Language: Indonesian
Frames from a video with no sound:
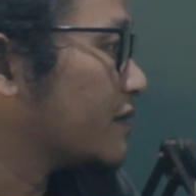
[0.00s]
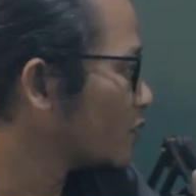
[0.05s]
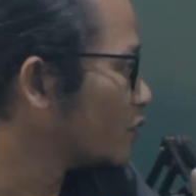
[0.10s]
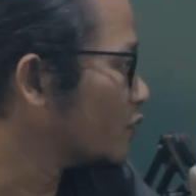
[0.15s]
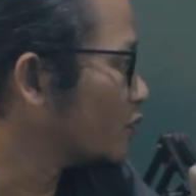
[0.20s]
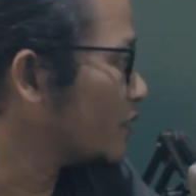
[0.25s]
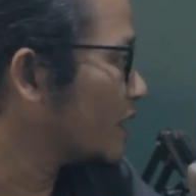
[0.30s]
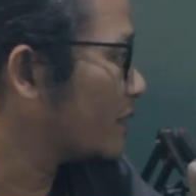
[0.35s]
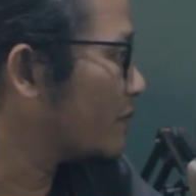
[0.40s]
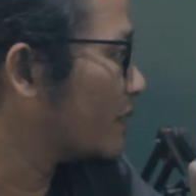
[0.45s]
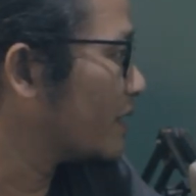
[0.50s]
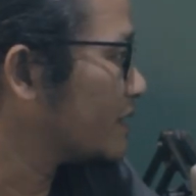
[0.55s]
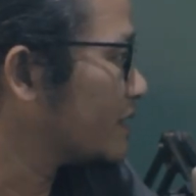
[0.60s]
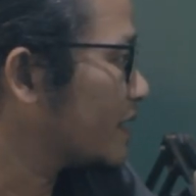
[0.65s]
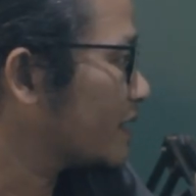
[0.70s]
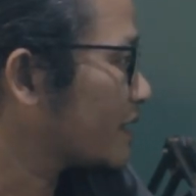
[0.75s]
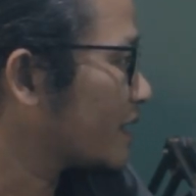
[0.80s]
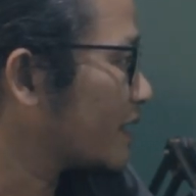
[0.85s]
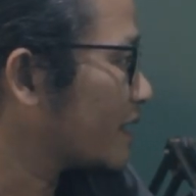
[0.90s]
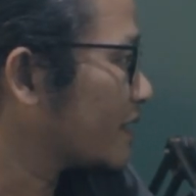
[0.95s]
Udah
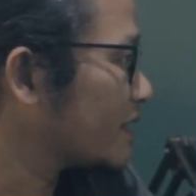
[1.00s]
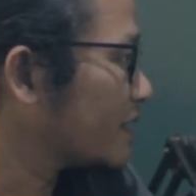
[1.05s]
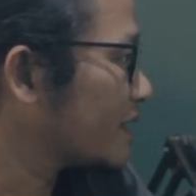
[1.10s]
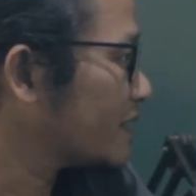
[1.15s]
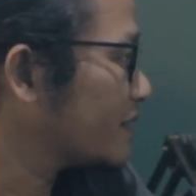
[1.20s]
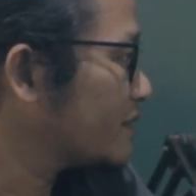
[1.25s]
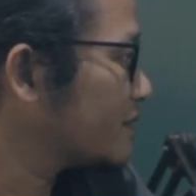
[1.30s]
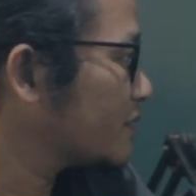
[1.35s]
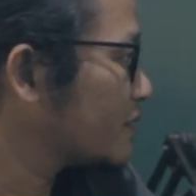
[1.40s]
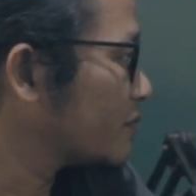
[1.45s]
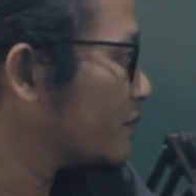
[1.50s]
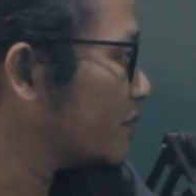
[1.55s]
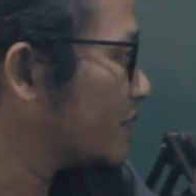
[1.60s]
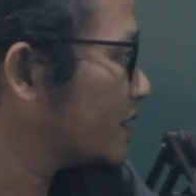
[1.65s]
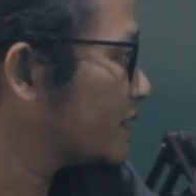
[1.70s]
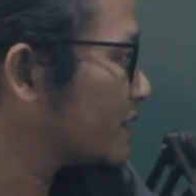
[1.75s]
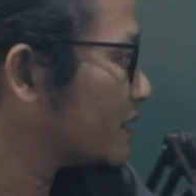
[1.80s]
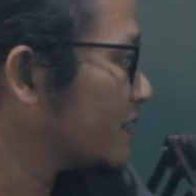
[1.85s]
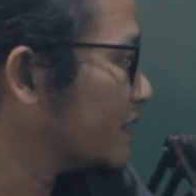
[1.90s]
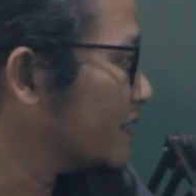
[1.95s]
banyak kalangan
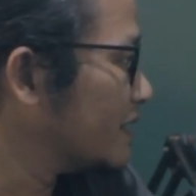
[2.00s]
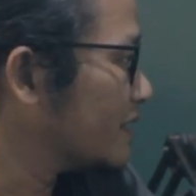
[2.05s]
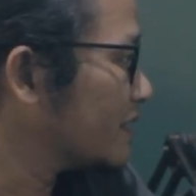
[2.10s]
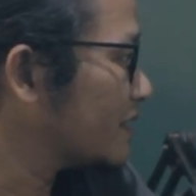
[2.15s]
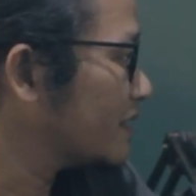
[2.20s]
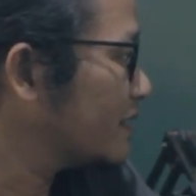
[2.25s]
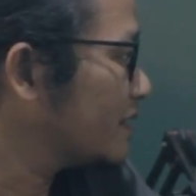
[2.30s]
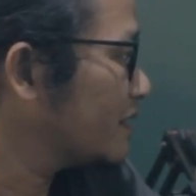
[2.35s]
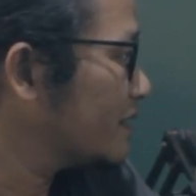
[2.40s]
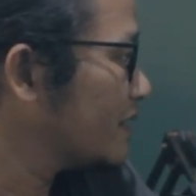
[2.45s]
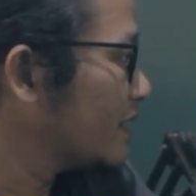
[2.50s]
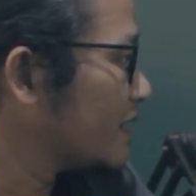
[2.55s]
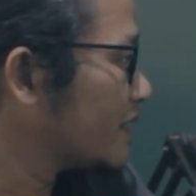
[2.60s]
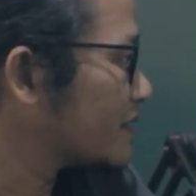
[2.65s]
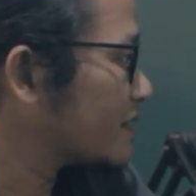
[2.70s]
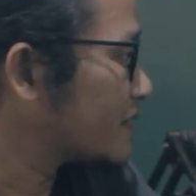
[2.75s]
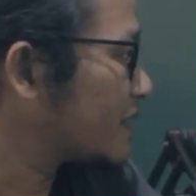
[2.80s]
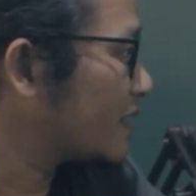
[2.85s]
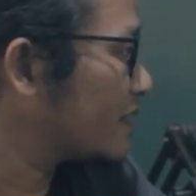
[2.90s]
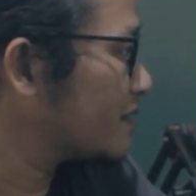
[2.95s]
Smith sendiri,
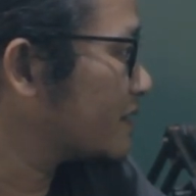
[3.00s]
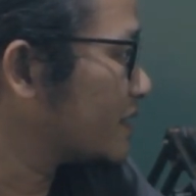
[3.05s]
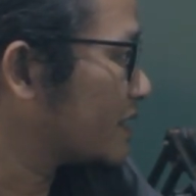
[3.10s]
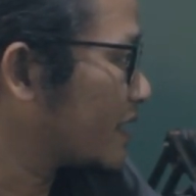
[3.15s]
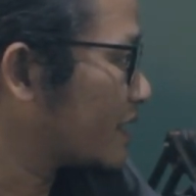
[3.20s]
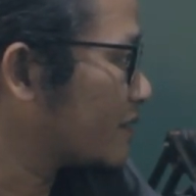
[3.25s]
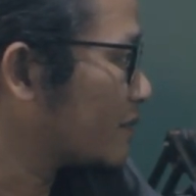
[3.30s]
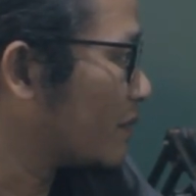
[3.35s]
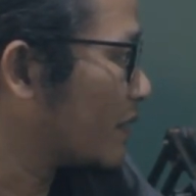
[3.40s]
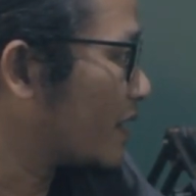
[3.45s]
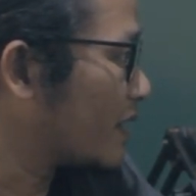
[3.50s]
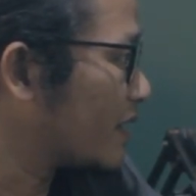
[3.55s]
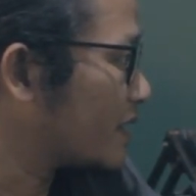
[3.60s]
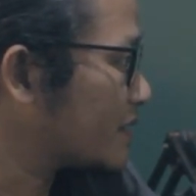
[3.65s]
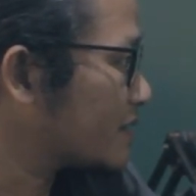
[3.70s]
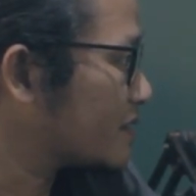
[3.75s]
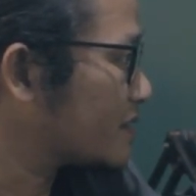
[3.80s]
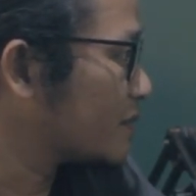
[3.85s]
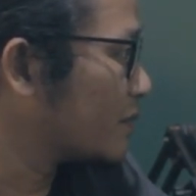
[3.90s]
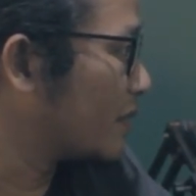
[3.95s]
San yang
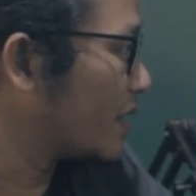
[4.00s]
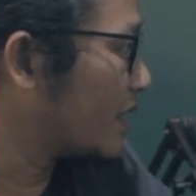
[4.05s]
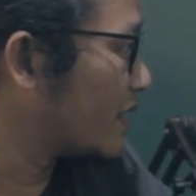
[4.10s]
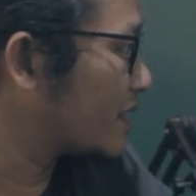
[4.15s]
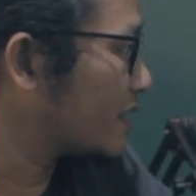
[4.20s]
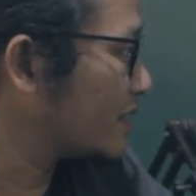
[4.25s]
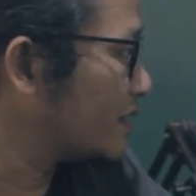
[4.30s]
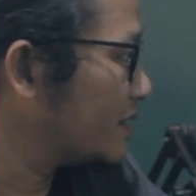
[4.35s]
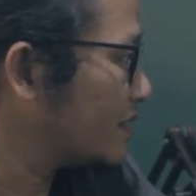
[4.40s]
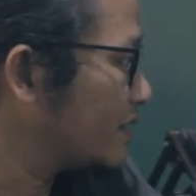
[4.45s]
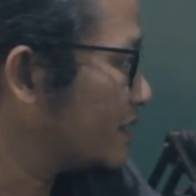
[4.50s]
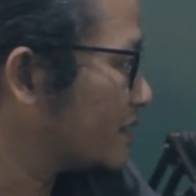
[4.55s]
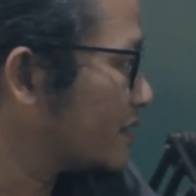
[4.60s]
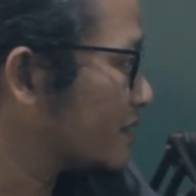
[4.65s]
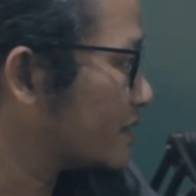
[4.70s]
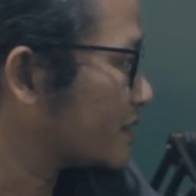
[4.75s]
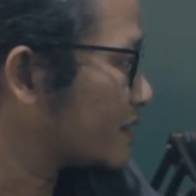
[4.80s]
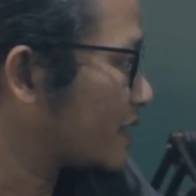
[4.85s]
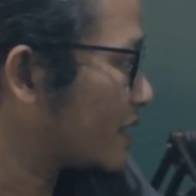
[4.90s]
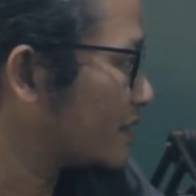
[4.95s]
bahas bahar ini,
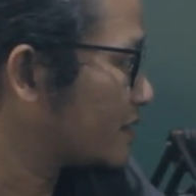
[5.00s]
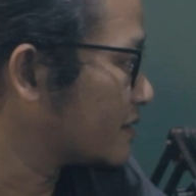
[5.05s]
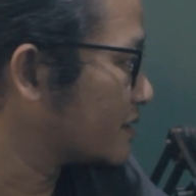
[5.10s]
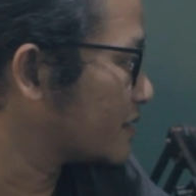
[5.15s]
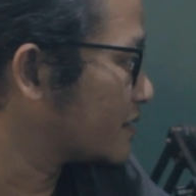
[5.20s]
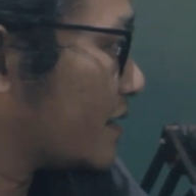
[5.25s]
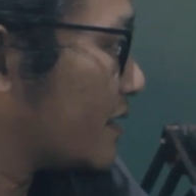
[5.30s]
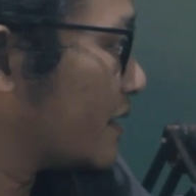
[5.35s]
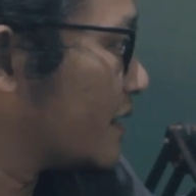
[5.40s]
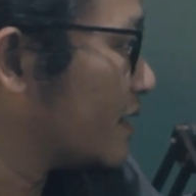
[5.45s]
Sans.